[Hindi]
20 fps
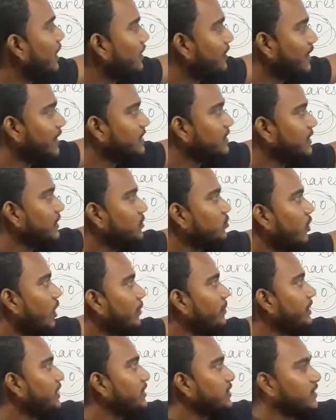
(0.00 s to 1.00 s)
थी हंड्रेड थी तो
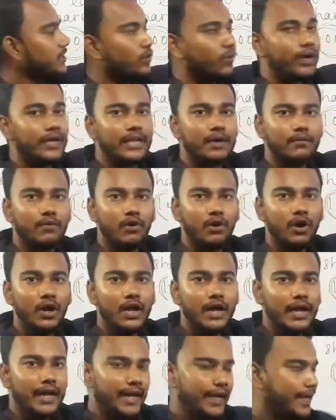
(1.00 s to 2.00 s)
अभी कितनी हो गई है वो
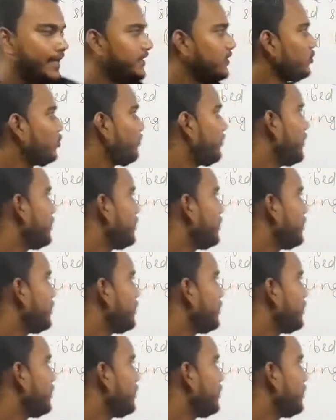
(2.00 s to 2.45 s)
एट्टी